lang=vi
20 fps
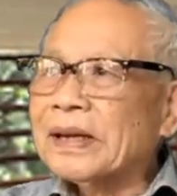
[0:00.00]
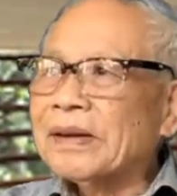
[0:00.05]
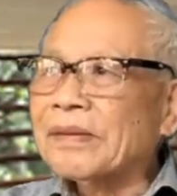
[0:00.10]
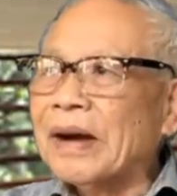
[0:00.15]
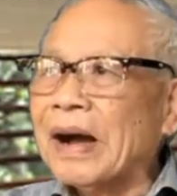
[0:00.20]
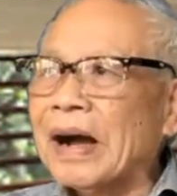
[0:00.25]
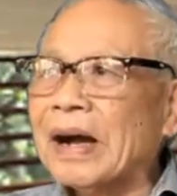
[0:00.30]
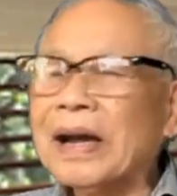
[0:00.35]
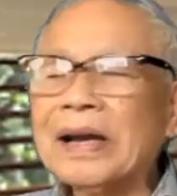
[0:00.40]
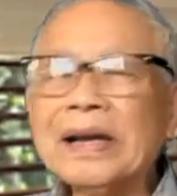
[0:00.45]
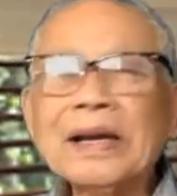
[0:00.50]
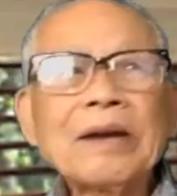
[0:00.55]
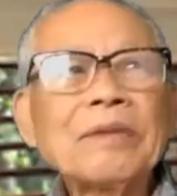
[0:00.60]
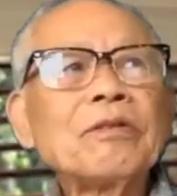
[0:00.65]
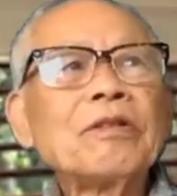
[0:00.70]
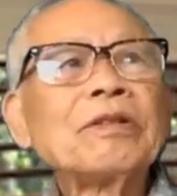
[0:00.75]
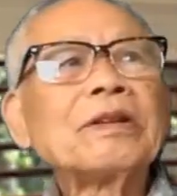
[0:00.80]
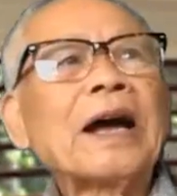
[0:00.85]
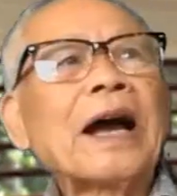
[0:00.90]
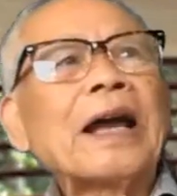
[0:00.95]
Và cái niềm
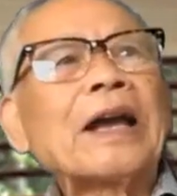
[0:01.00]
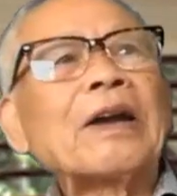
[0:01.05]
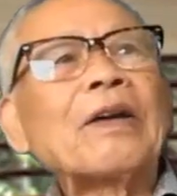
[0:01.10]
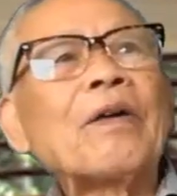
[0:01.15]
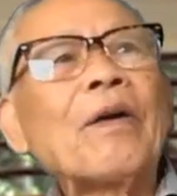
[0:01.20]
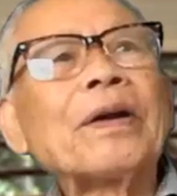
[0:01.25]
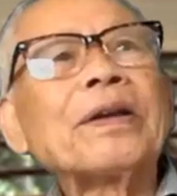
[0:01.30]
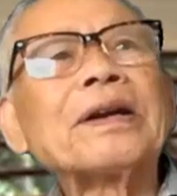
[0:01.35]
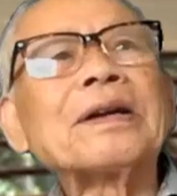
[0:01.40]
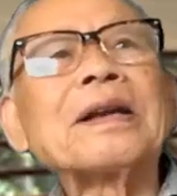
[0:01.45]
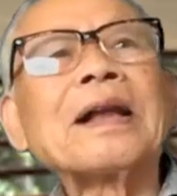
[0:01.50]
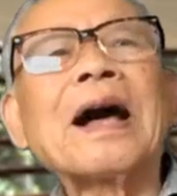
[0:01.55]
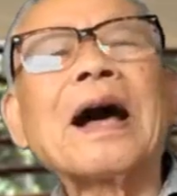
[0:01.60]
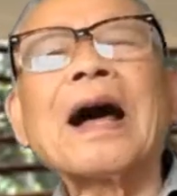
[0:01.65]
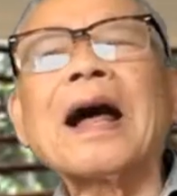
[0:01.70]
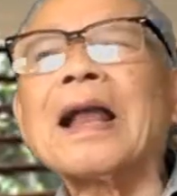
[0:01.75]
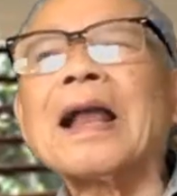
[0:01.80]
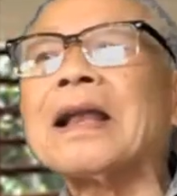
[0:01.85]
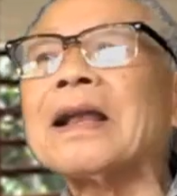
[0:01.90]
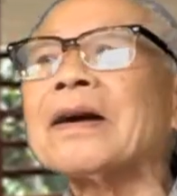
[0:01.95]
vui này coi như
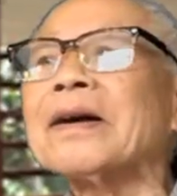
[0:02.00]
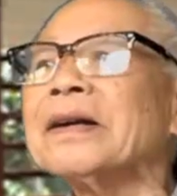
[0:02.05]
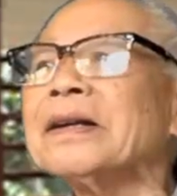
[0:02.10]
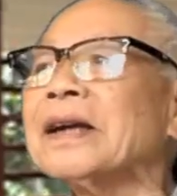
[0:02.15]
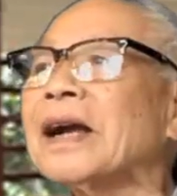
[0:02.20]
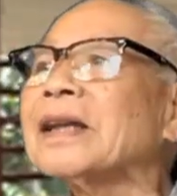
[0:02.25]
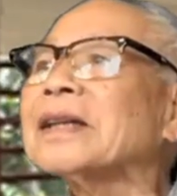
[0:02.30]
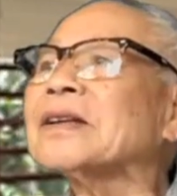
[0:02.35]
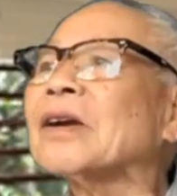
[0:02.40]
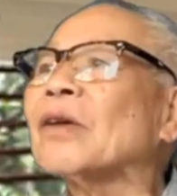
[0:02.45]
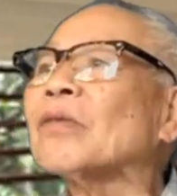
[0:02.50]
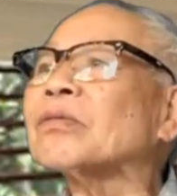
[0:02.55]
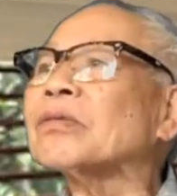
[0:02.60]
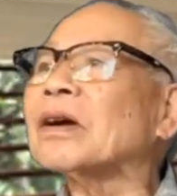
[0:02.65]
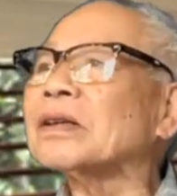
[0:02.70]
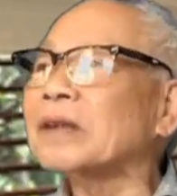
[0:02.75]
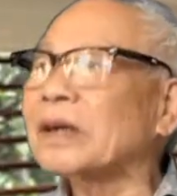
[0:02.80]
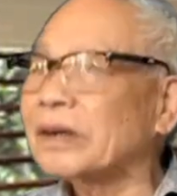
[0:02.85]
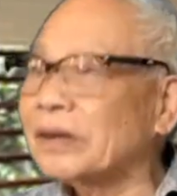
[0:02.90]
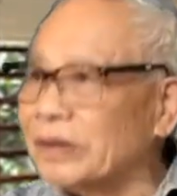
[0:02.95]
là lớn nhất trong
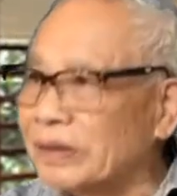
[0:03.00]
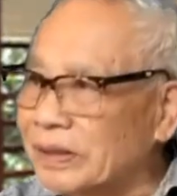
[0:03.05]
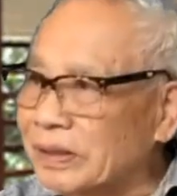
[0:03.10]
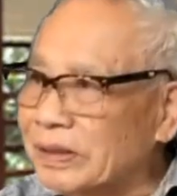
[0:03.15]
đời tôi.